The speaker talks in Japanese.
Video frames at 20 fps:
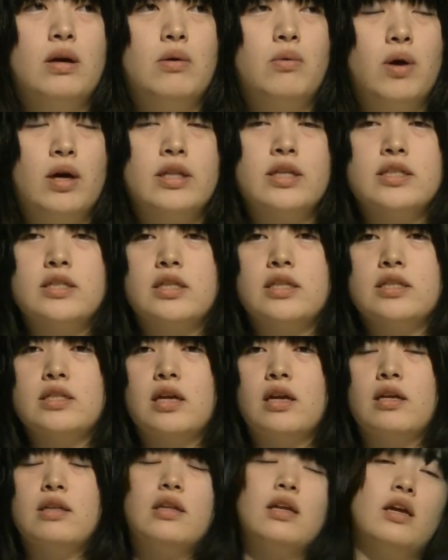お話し
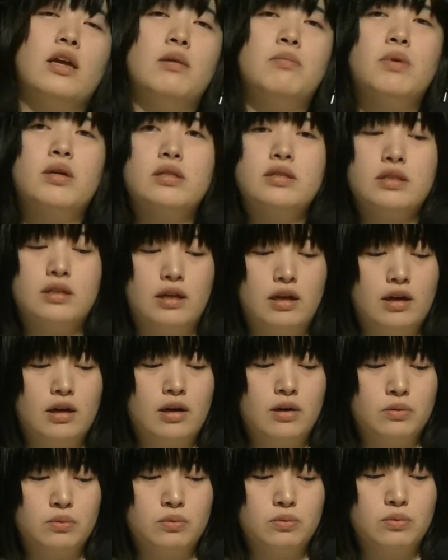されていまして、
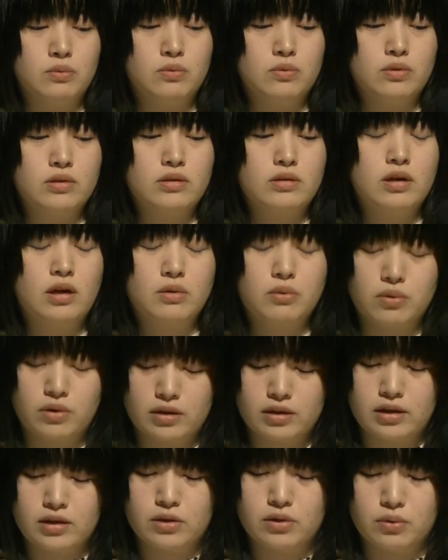かっこ
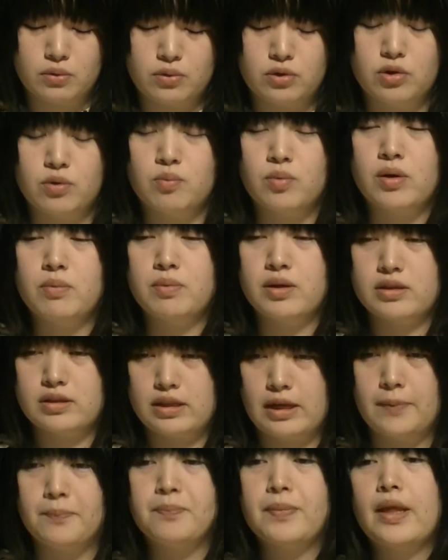いいなというふうに思いまし
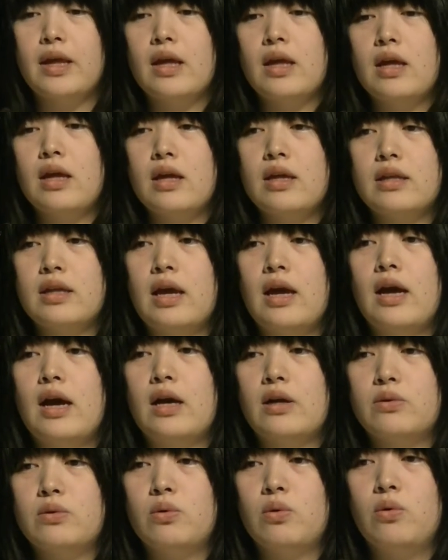て、で
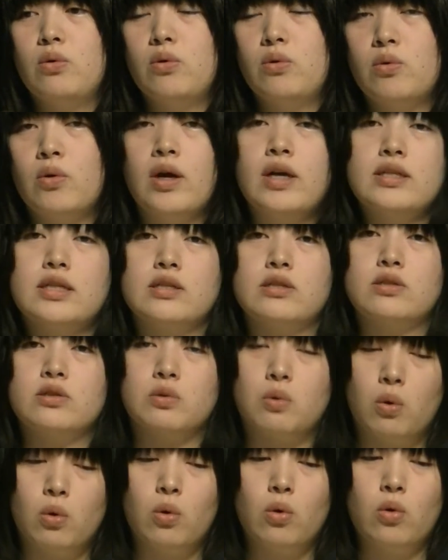ご挨
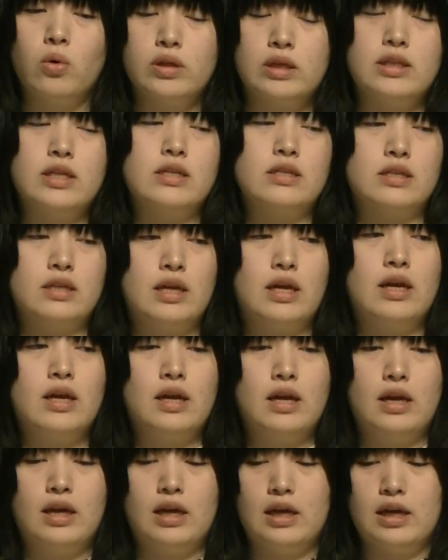拶後にですね、
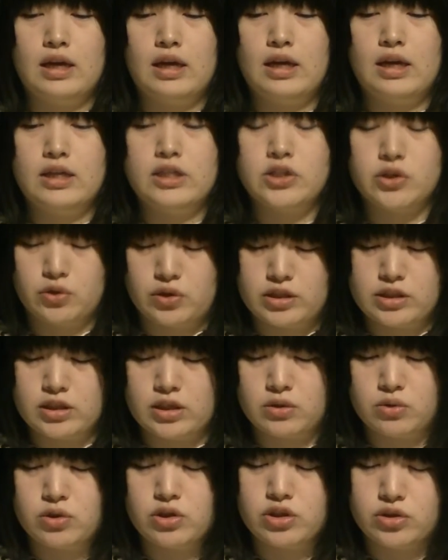しおり
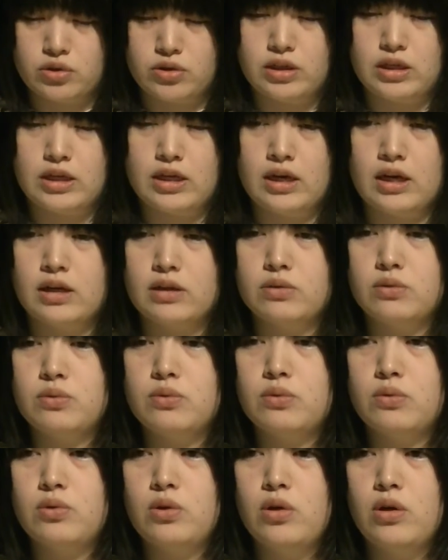ちゃんと一緒に
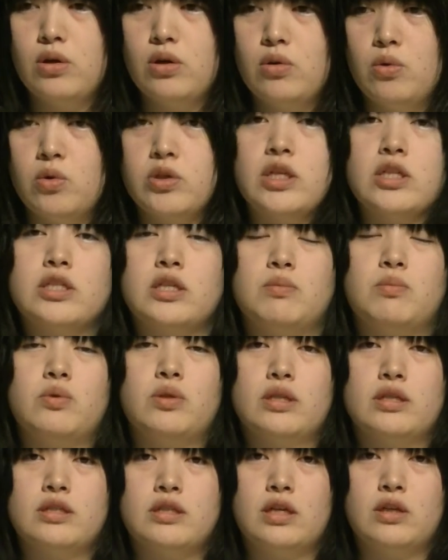お写真も
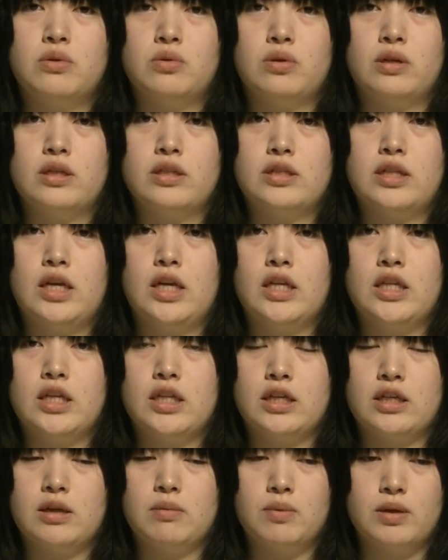ですね撮らせていた
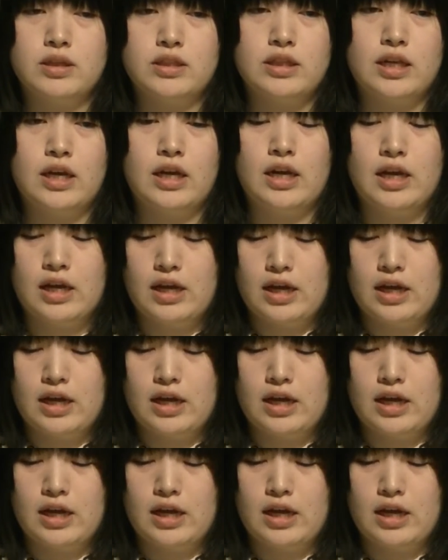だきまして、